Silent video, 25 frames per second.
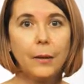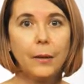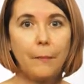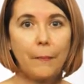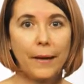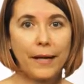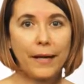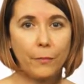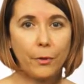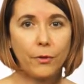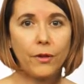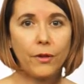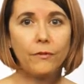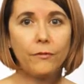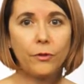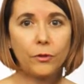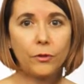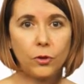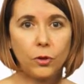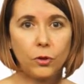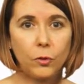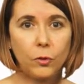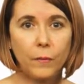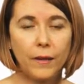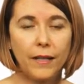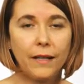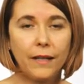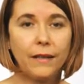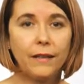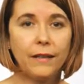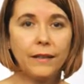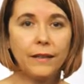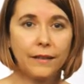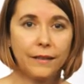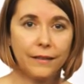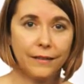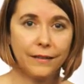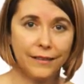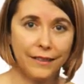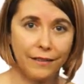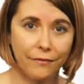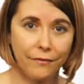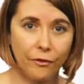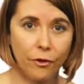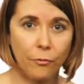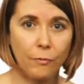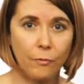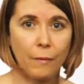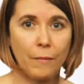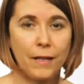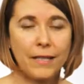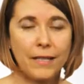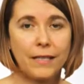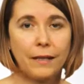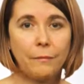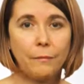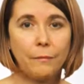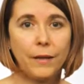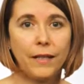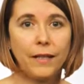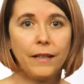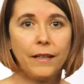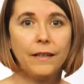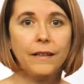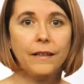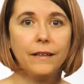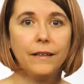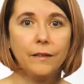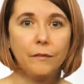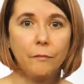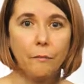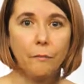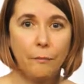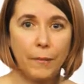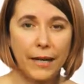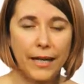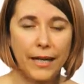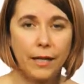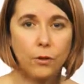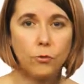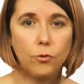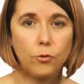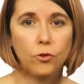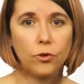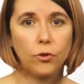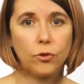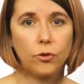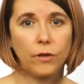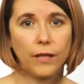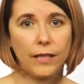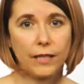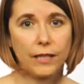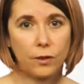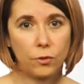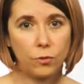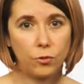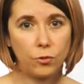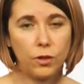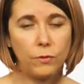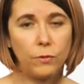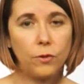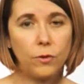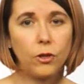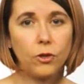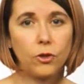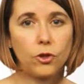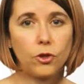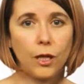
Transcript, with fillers: para poder fotocopiar de forma más amplia para el uso exclusivo de los